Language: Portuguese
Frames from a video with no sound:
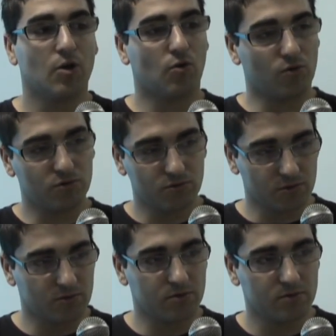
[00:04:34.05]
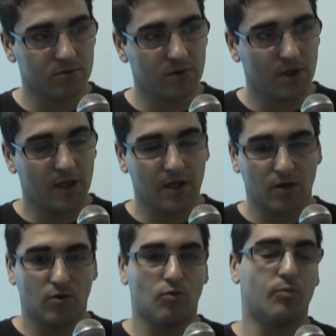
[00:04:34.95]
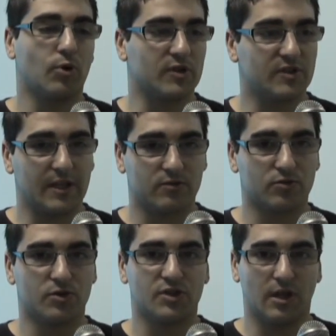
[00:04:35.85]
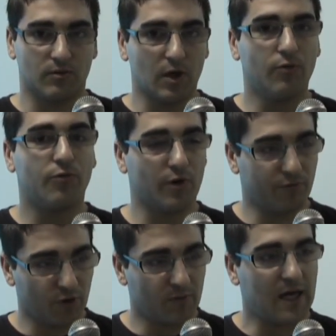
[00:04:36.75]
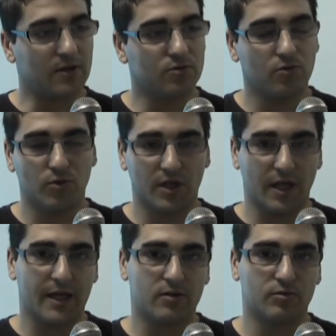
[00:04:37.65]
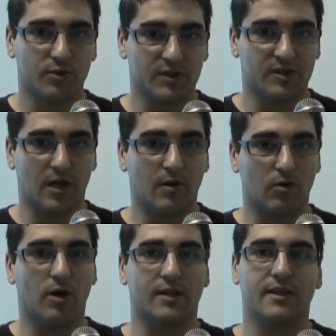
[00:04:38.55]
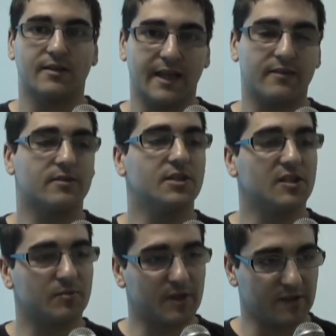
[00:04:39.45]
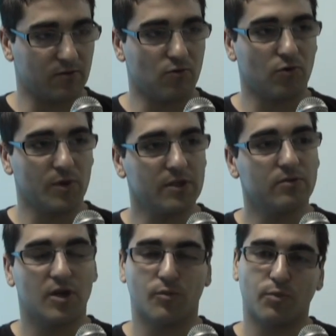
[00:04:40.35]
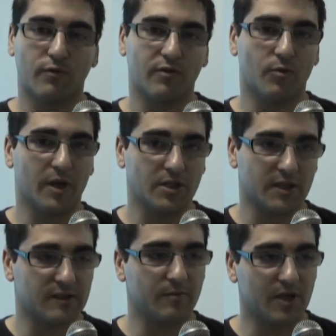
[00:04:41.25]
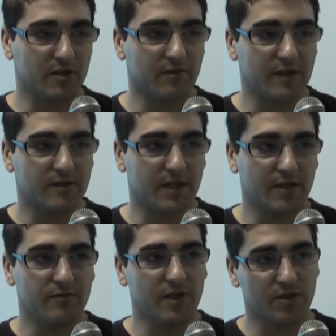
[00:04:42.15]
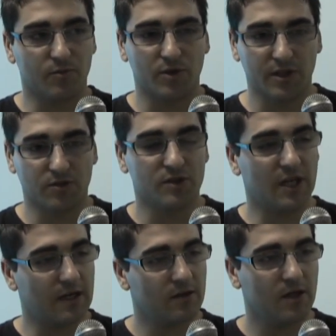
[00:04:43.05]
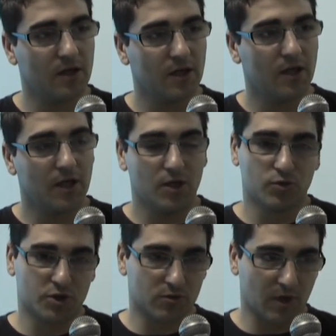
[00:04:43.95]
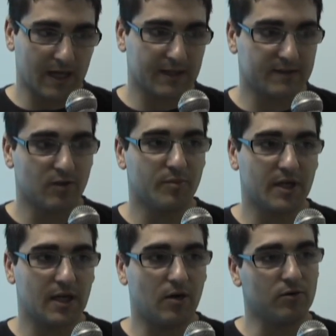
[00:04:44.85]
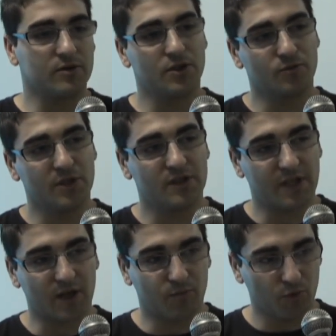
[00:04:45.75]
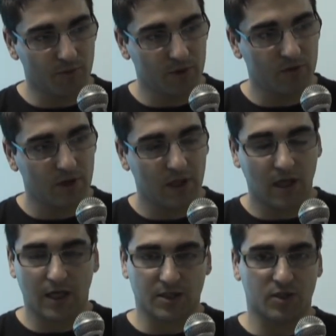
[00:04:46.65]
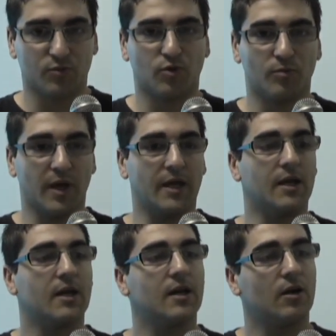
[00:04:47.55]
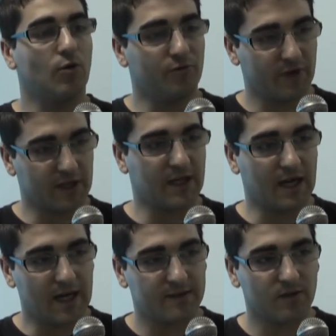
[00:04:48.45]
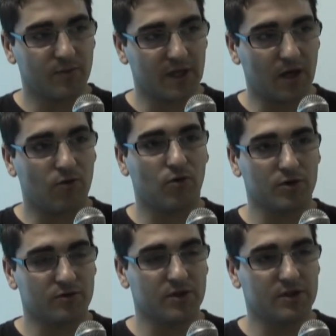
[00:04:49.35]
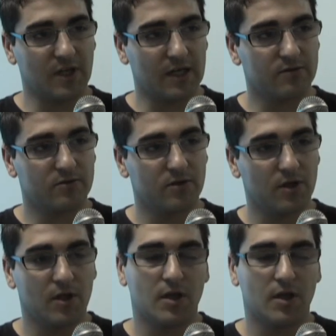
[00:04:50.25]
Contudo, o processo judicial não foi formado. O inquérito policial agora tem 10 dias para ser concluído. Eu provavelmente na semana que vem estarei enviando ao Poder Judiciário. E o titular da ação penal, ou seja, o Ministério Público, achando por bem, ofertará ação penal contra os indiciados.